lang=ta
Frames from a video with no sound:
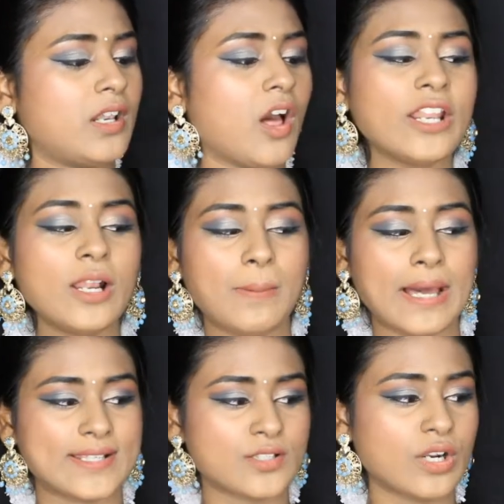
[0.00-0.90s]
லாரியல்
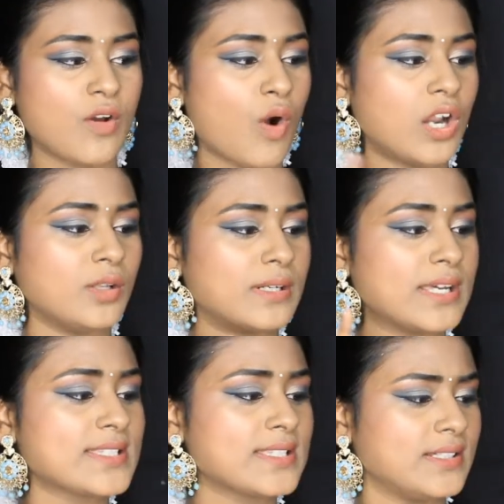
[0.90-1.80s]
பாரிஸோட
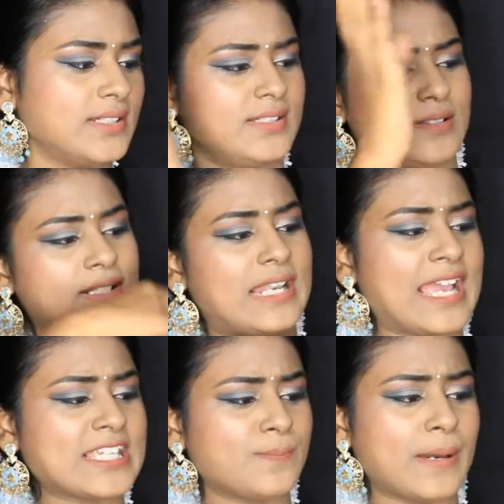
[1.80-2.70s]
வால்யூமினஸ்
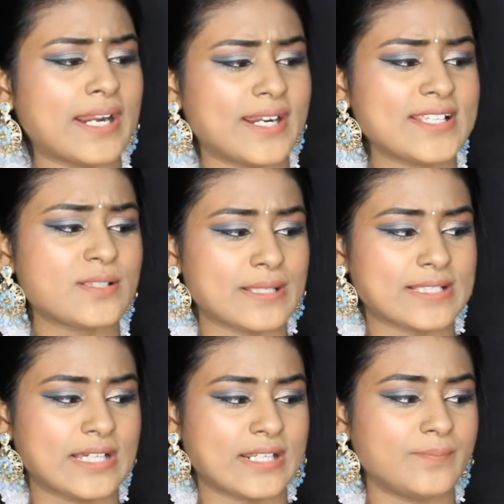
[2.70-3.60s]
லேஷ் பேரடைஸ்
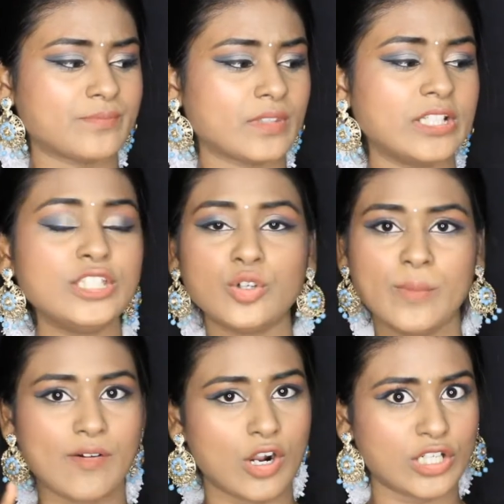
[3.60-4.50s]
மஸ்காரா
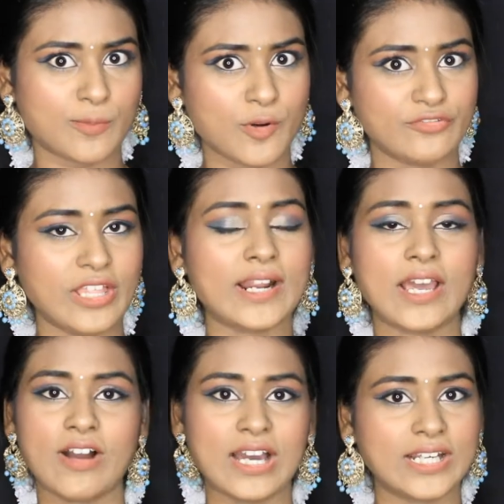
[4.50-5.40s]
இதுவுமே வாட்டர் ப்ரூஃப் தான்
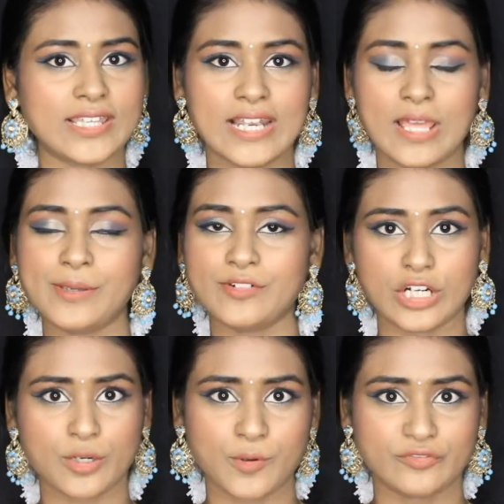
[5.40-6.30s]
நான் வாங்குறது எல்லாமே
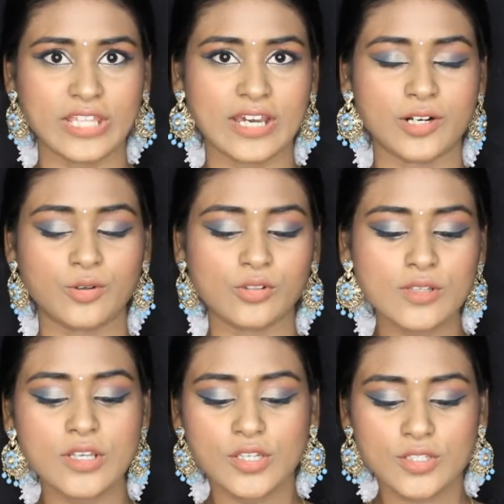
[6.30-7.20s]
வாட்டர் ப்ரூஃப் தான்
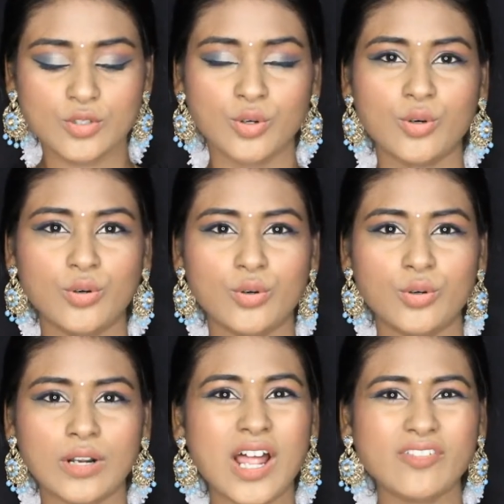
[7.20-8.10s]
இருக்கும் ஸோ
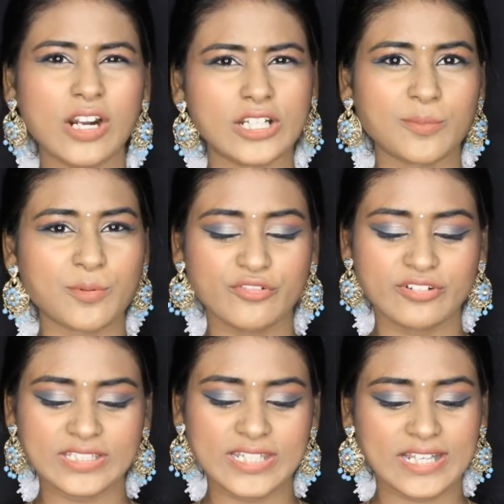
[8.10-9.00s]
நான் வாட்டர்
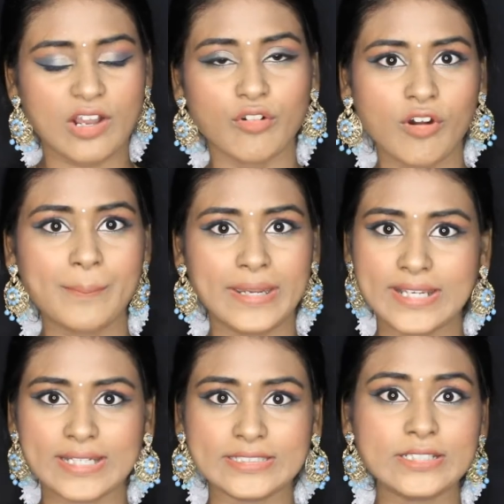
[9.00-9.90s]
ப்ரூஃப் வந்து எனக்கு அவ்வளோவா
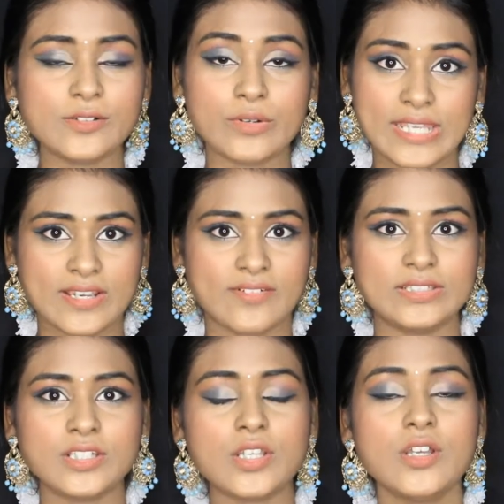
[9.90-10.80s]
பிடிக்காது நீங்கள்
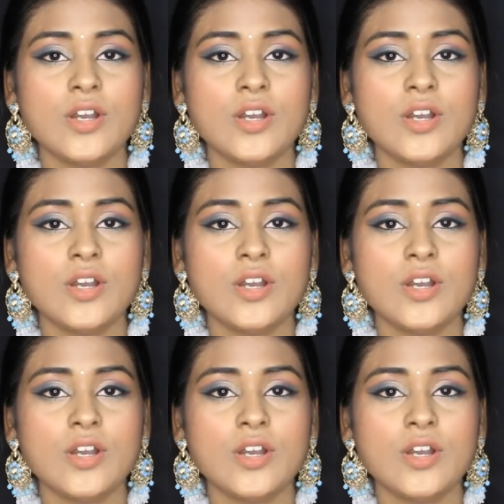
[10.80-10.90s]
வந்து